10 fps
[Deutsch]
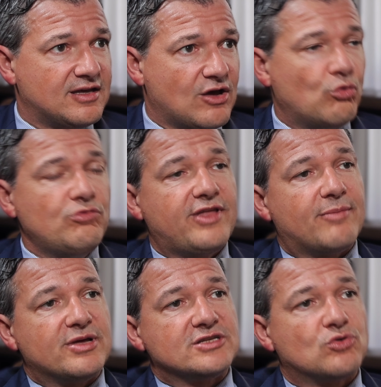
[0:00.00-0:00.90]
und der
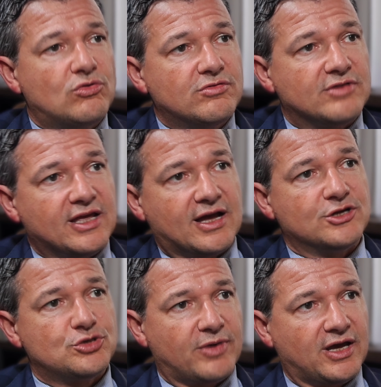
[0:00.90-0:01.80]
Person, die ich
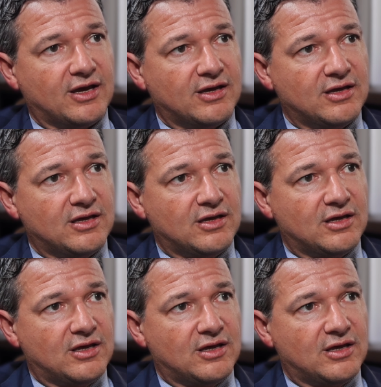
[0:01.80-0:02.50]
anspreche. Absolut.